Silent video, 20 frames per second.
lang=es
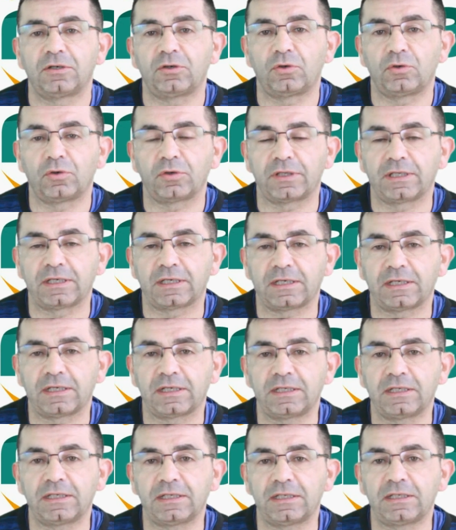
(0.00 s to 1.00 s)
Os
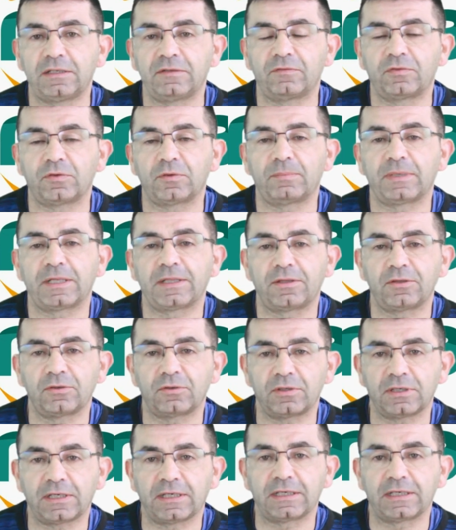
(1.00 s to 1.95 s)
dejaré información